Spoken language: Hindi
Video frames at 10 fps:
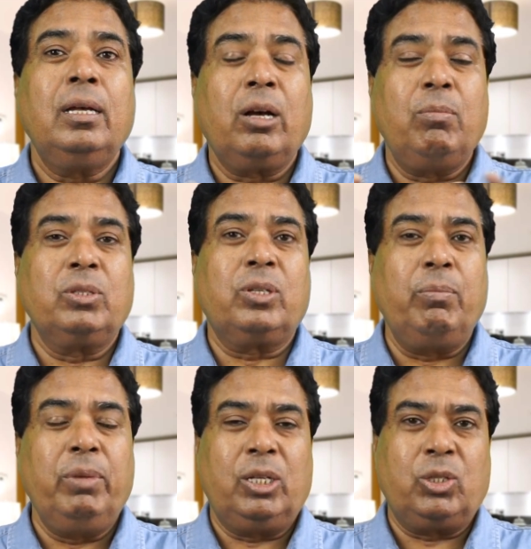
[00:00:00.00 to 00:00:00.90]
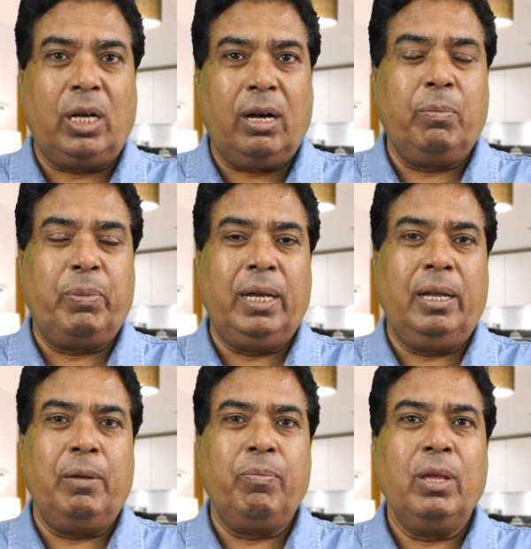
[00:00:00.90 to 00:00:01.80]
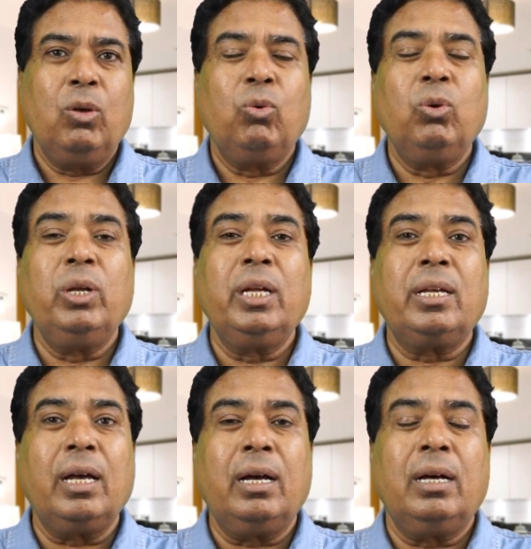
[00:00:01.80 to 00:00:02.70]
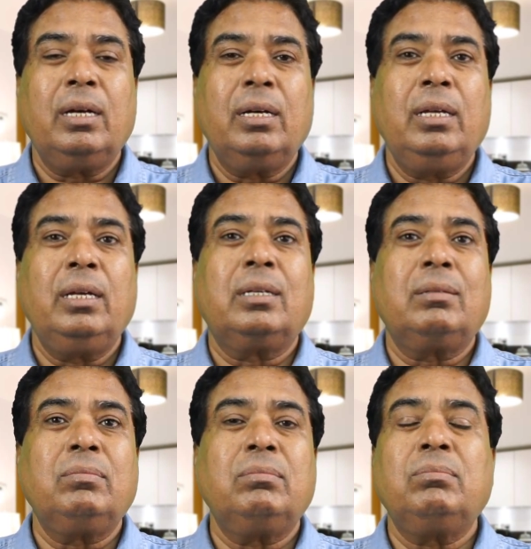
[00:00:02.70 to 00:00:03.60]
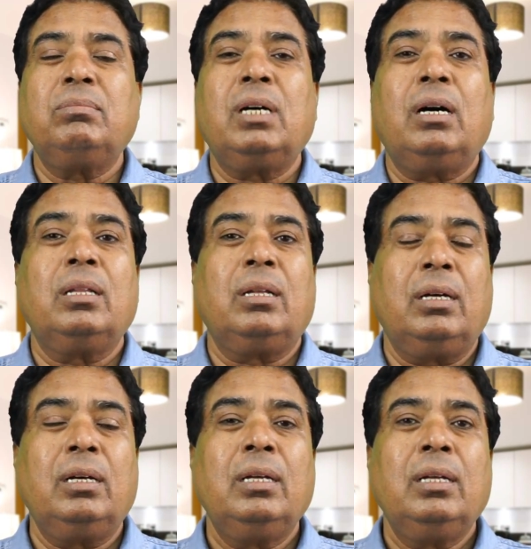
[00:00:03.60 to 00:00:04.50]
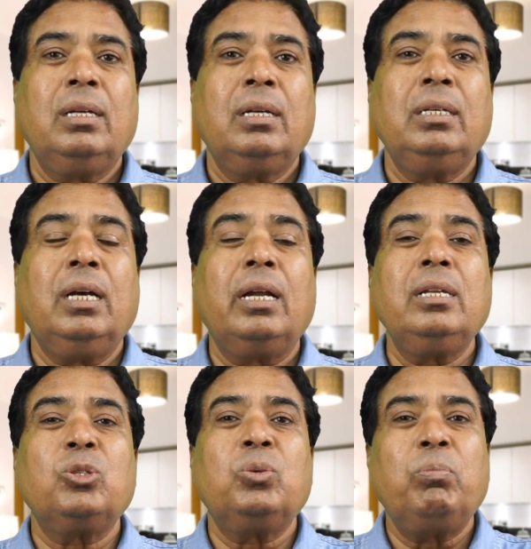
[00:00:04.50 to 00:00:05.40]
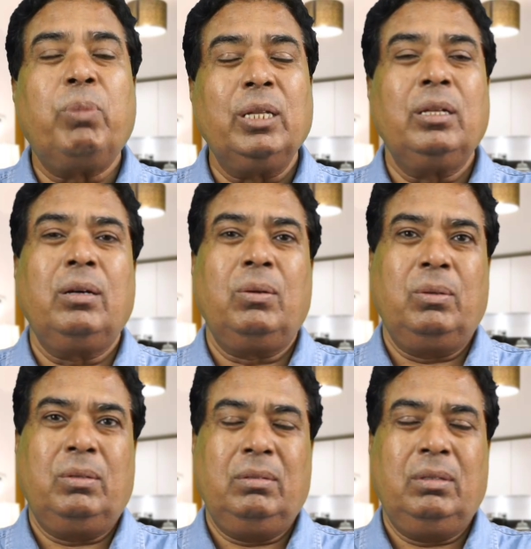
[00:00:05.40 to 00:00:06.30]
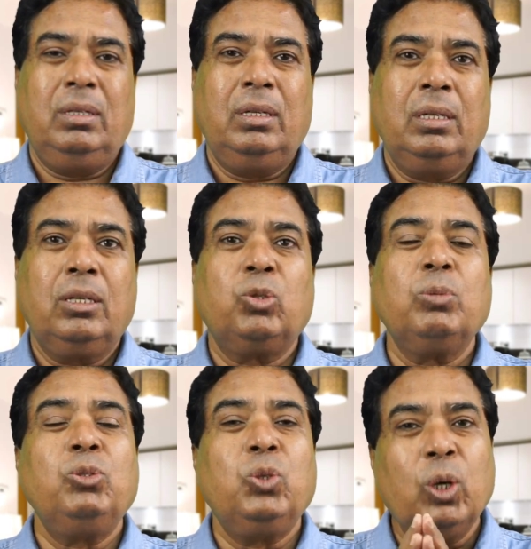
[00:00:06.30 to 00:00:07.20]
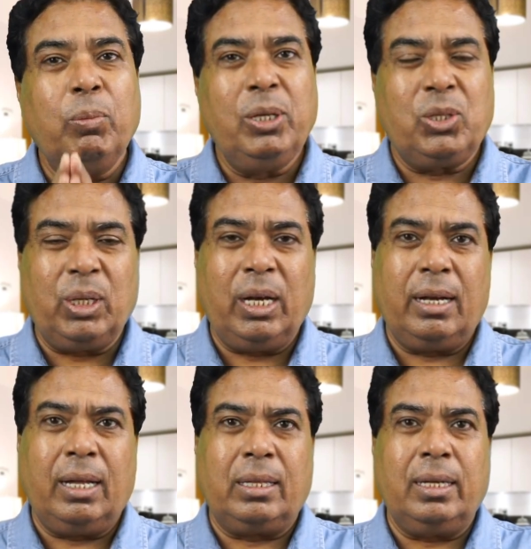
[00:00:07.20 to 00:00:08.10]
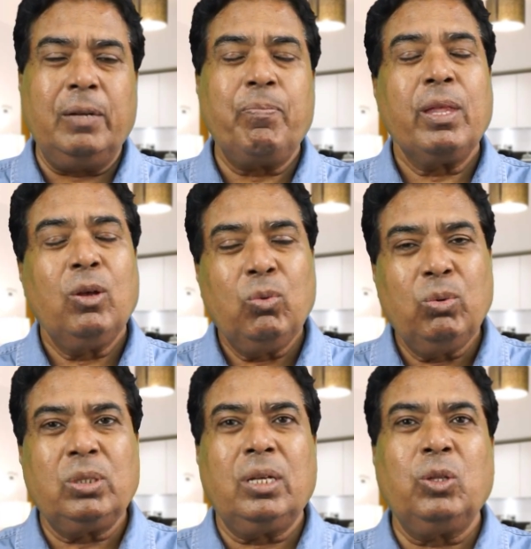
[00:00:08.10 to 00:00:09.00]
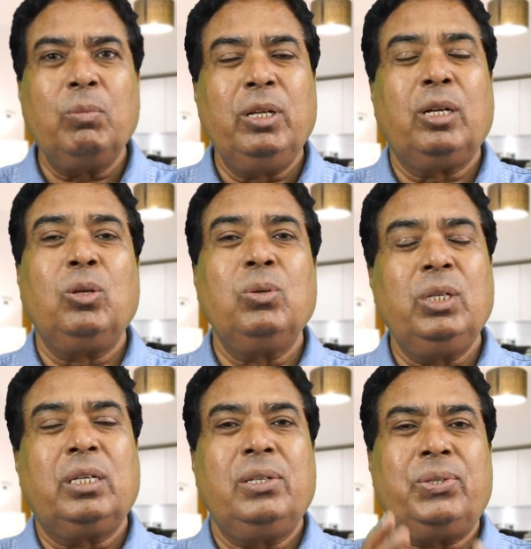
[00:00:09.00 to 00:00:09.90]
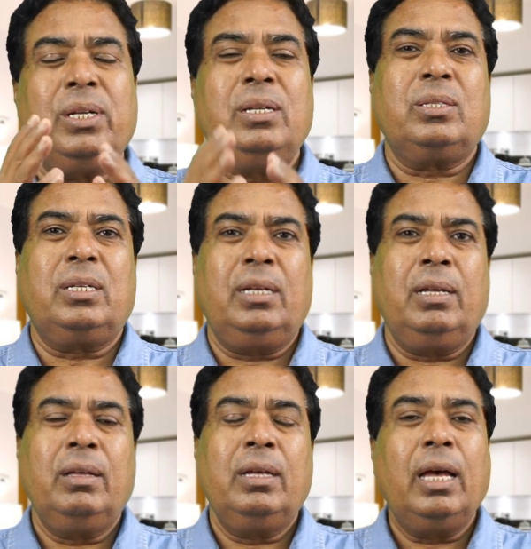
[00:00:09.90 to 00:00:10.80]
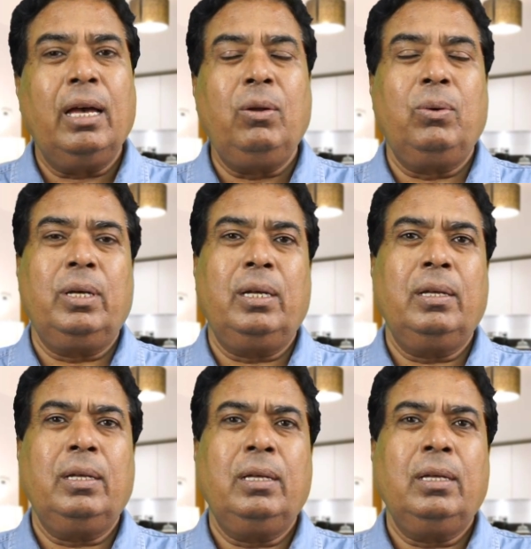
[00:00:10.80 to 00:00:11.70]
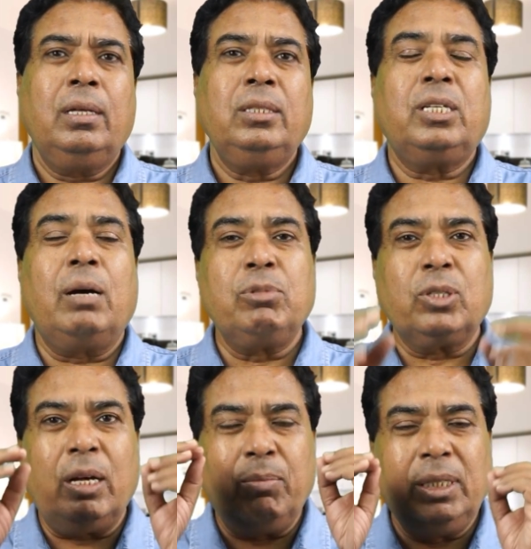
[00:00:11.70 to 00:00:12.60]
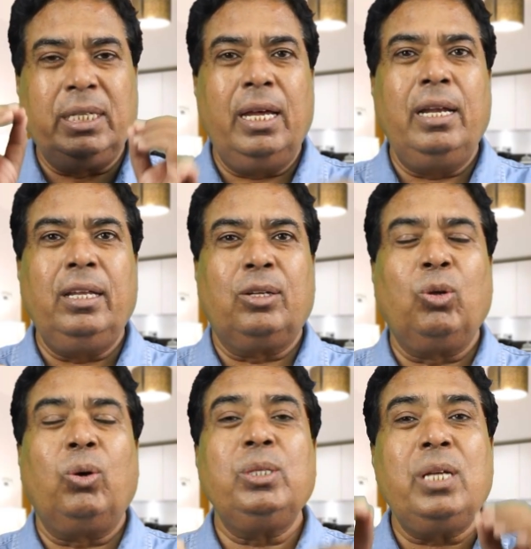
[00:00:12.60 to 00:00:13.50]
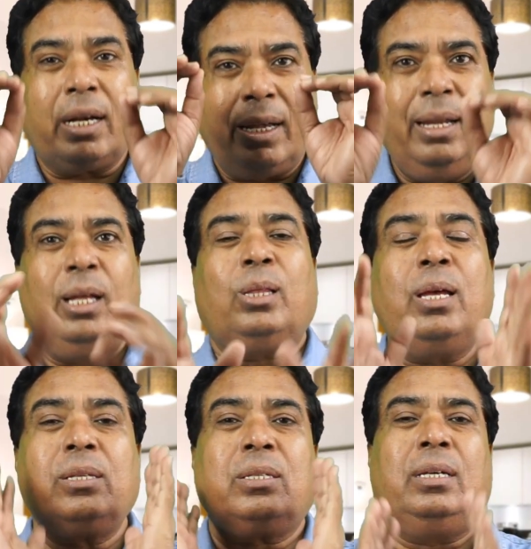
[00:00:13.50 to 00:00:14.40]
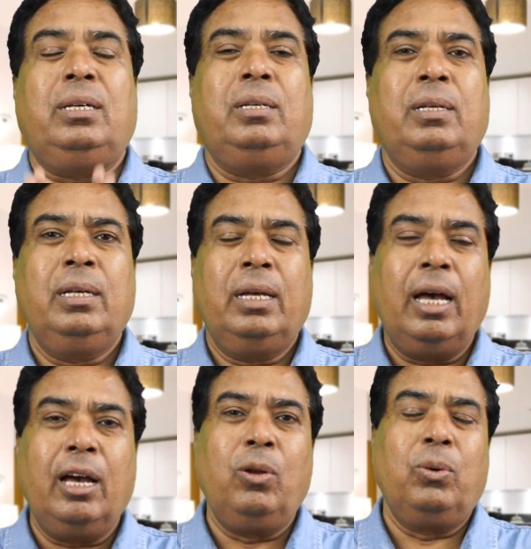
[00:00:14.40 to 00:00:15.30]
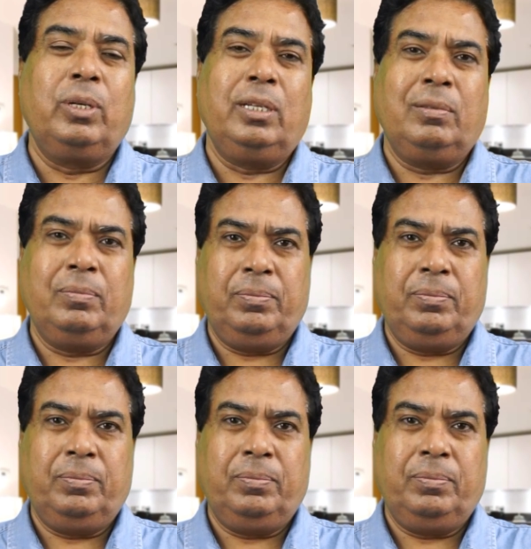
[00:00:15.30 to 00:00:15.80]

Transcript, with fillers: कम अज़ कम एक साल पहले उन्होंने क्या एक कहा था कि यार इसको बंद करो कि तुम जो भी इश्तहार आता है उसके तुम लिखते हो जी क्रिश्चियन इसके अहल होंगे कम से कम यही लिख दो कि ये कलीतें इसकी अहल होंगी